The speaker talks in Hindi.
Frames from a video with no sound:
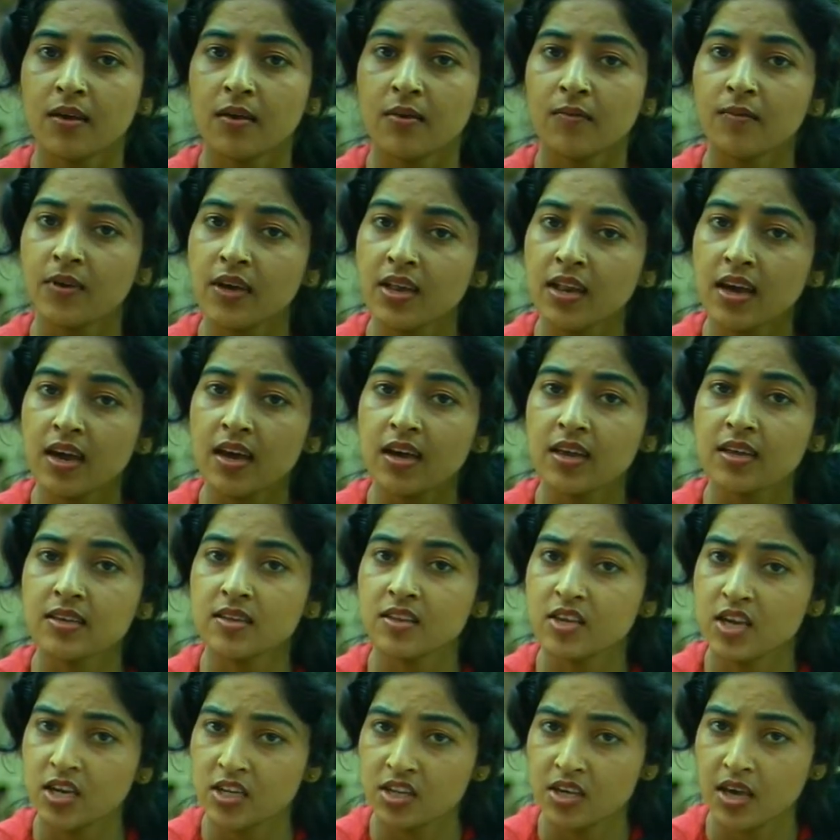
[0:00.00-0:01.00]
वीना इस
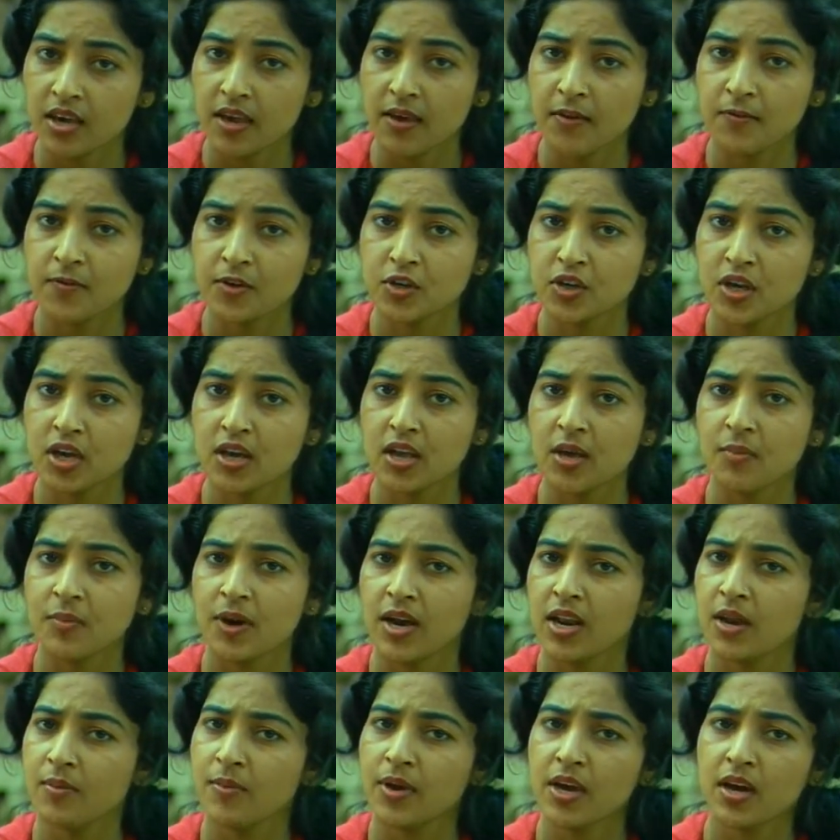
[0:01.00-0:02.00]
चर्चा के विषय के
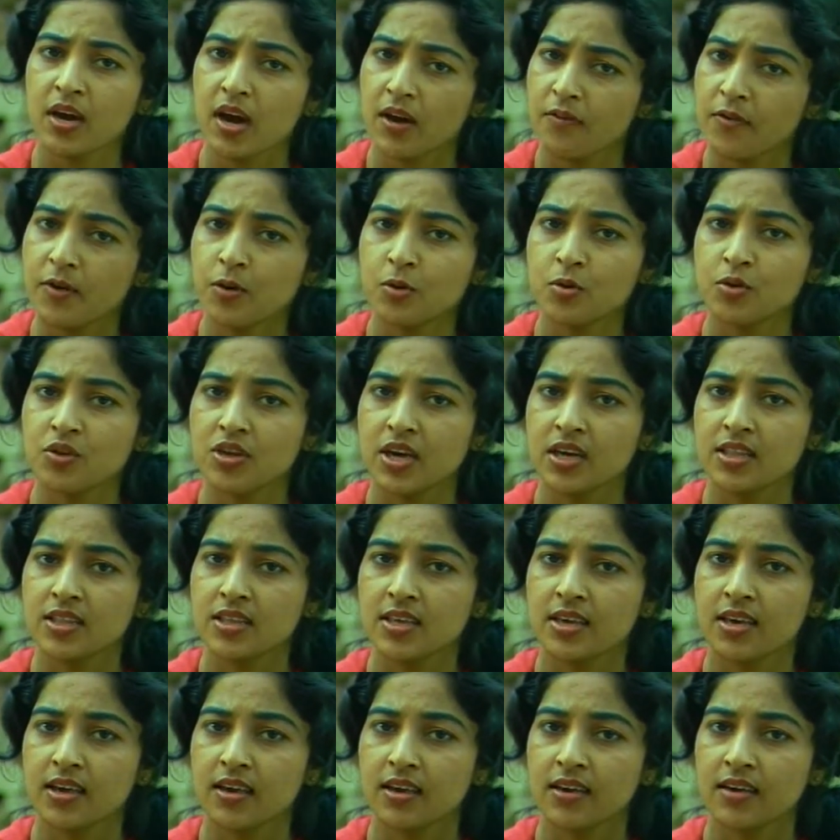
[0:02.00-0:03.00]
बारे में काफ़ी कुछ जानती
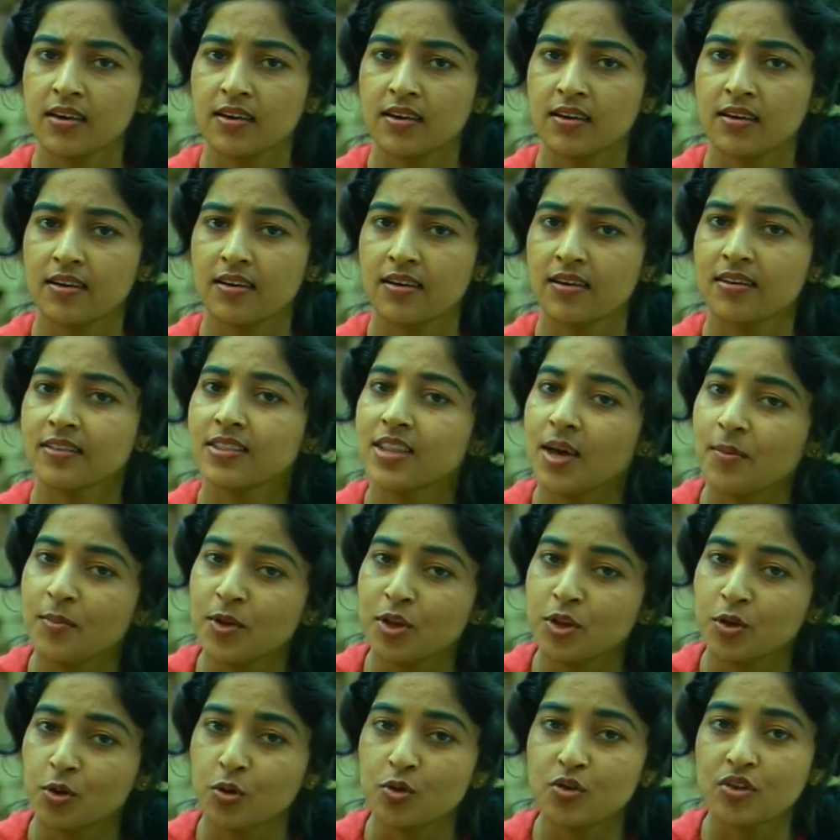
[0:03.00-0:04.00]
है तभी
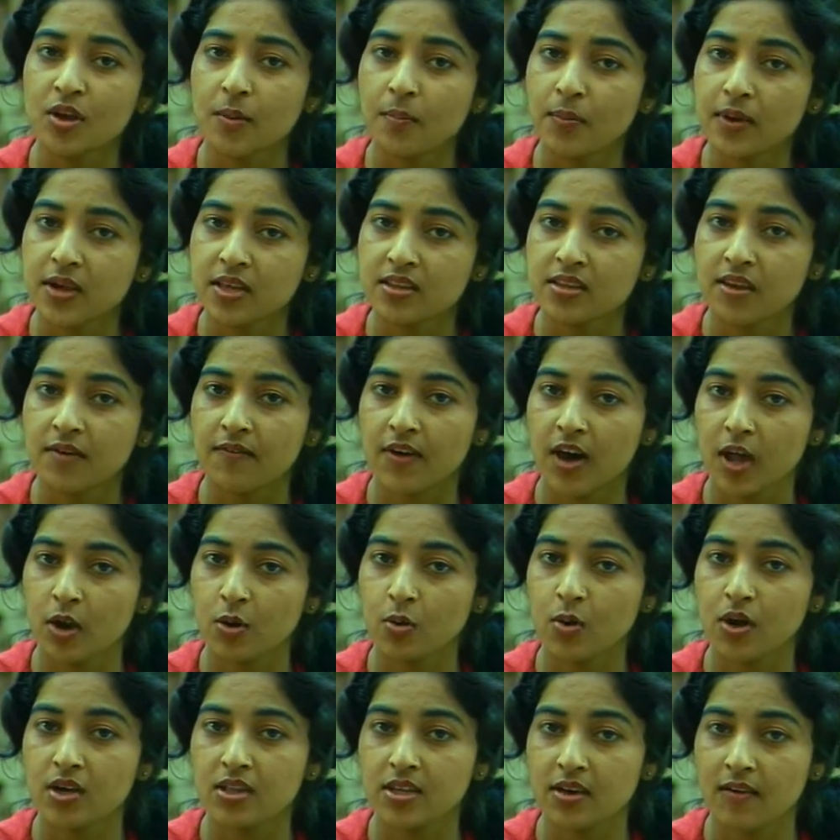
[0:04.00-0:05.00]
तो सबके सवालों
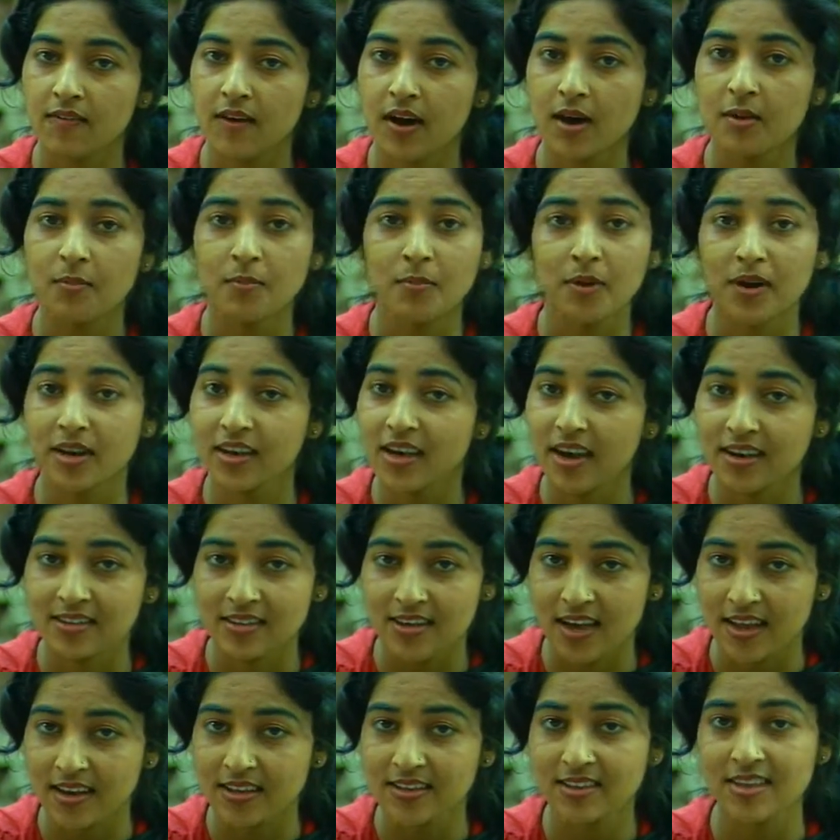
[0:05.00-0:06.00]
का जवाब बड़ी
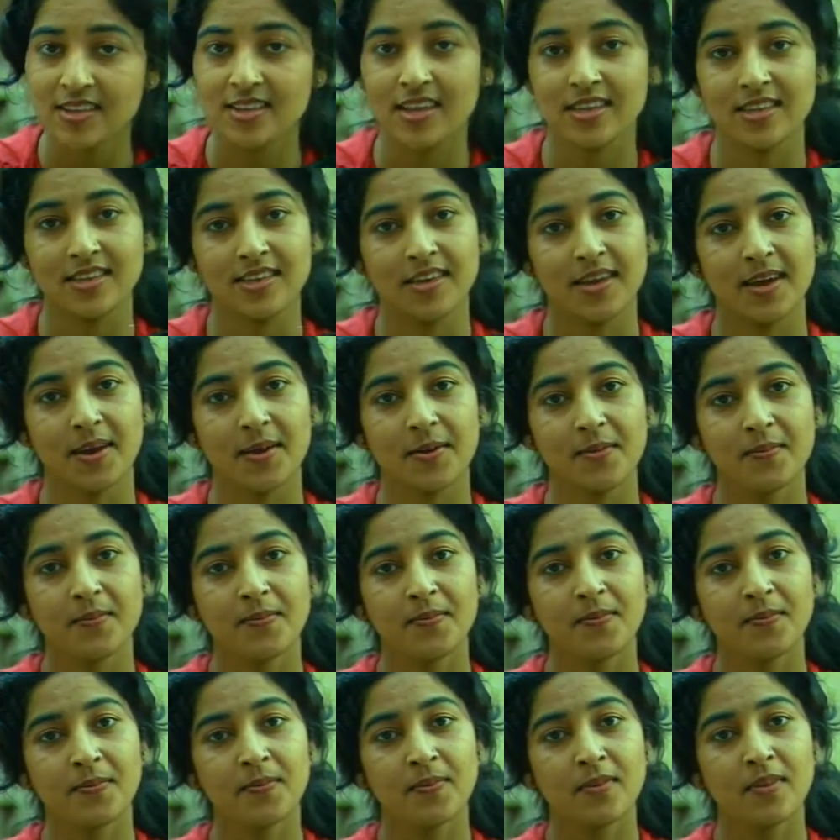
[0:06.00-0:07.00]
आसानी से देती है
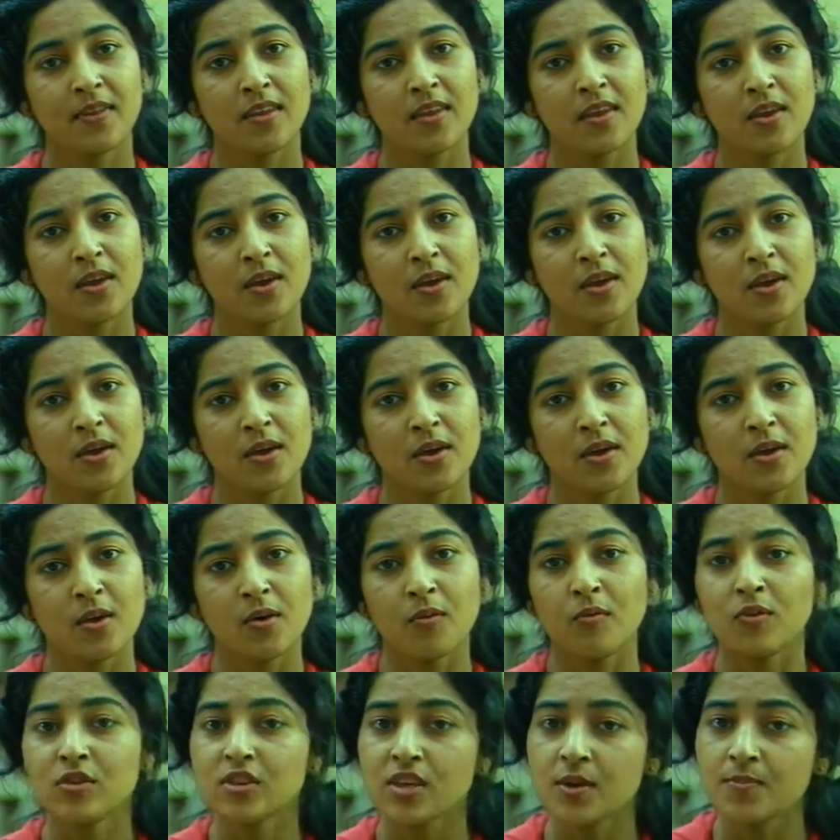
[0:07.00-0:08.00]

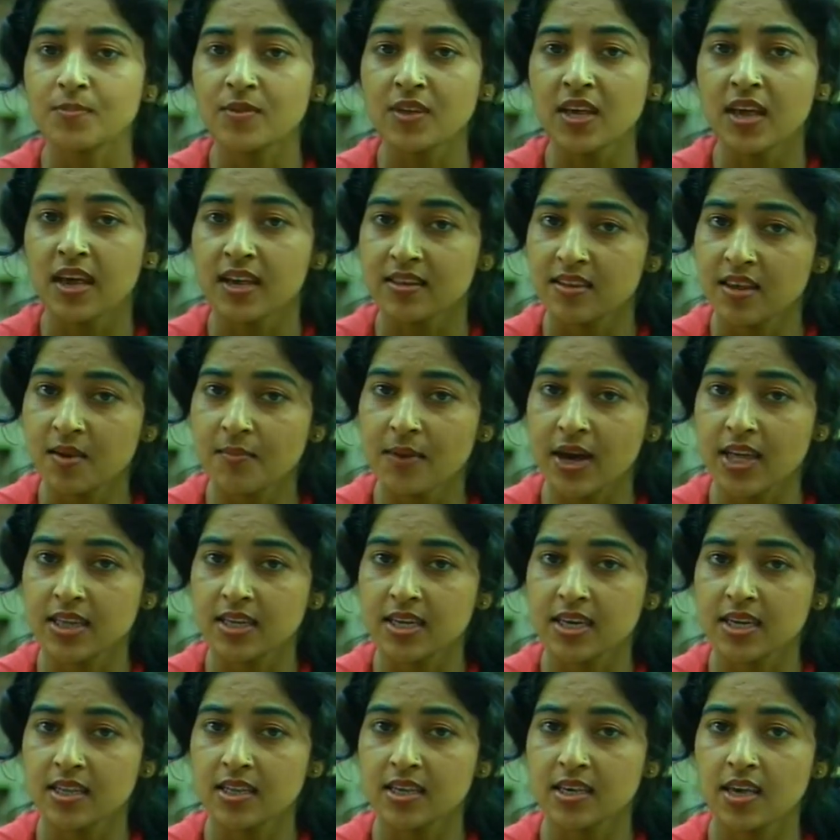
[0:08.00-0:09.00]
वो सबसे ऐसे बात
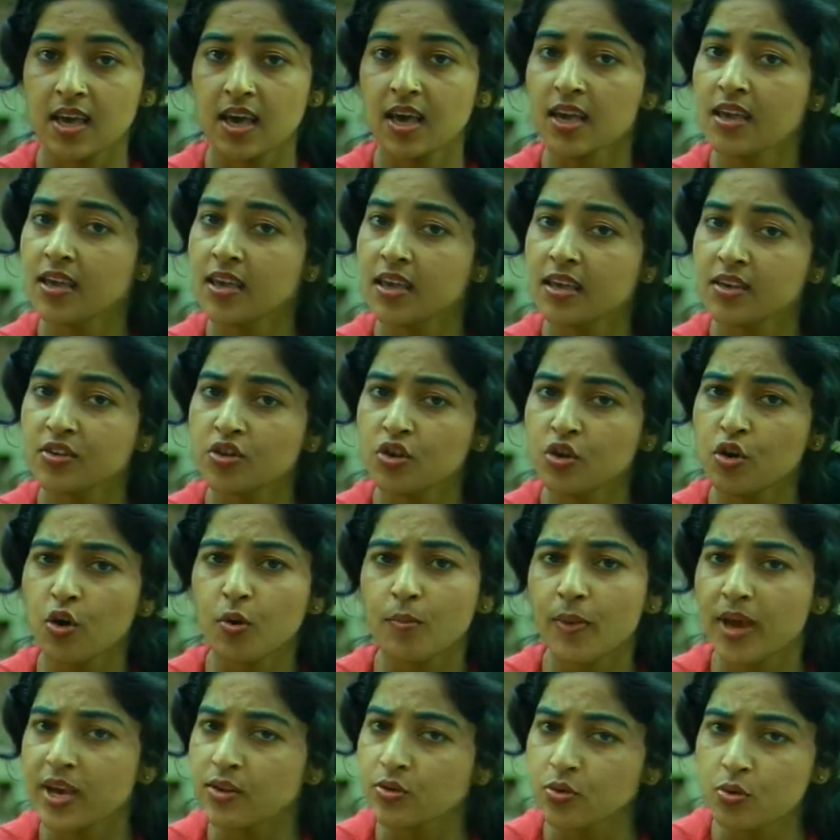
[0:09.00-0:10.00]
करती है कि किसी को
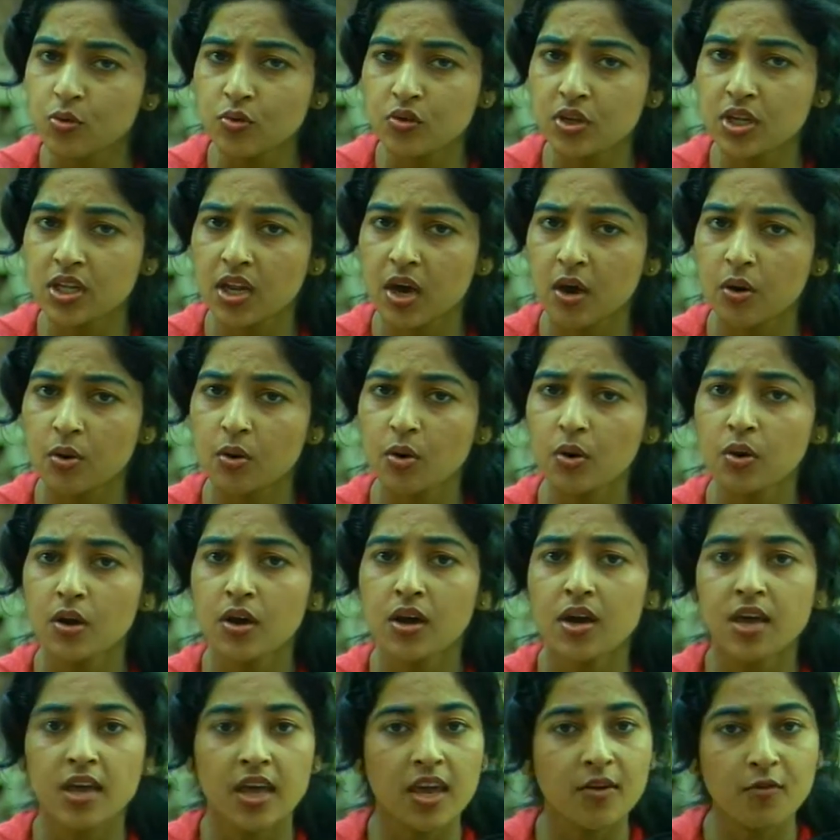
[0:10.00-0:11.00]
महसूस ही ना हो
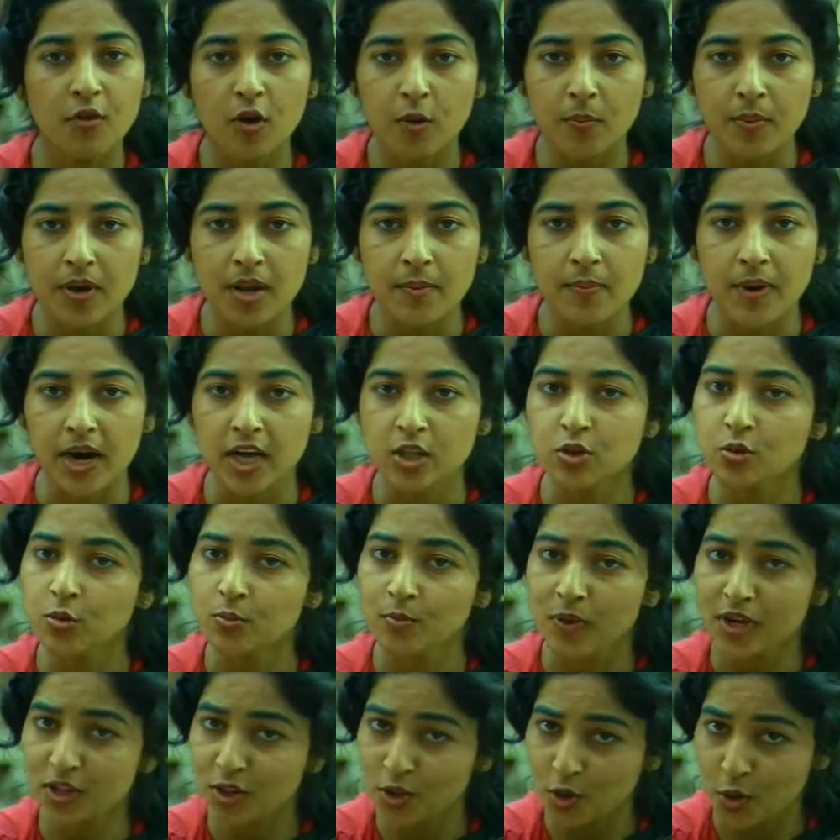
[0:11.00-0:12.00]
कि वो अपनी बात उन
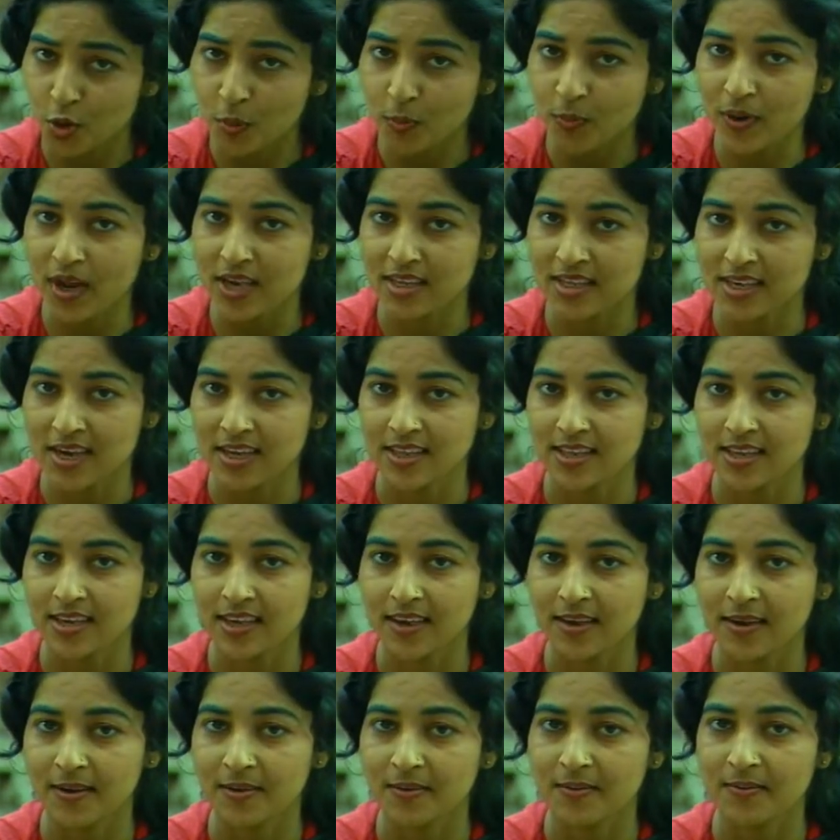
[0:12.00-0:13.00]
पर थोपना चाहती है